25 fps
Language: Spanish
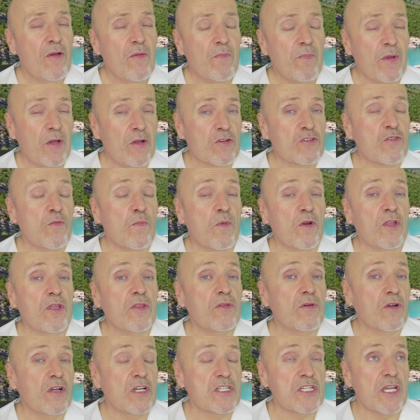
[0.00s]
pero
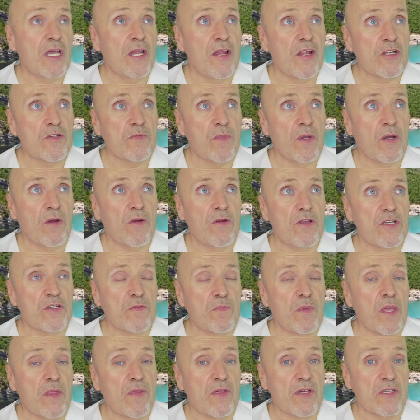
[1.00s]
suponiendo que sean las mejores
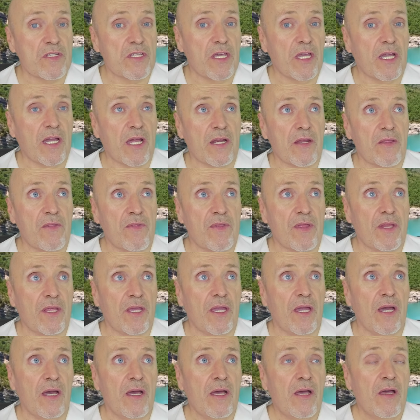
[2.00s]
piezas de
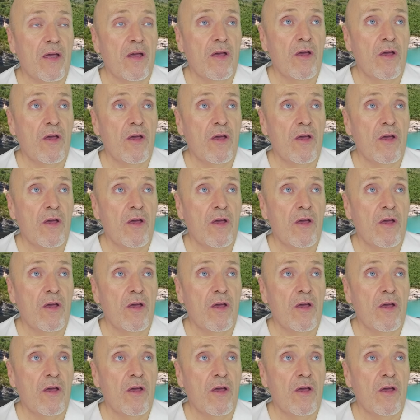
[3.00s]
carnicería,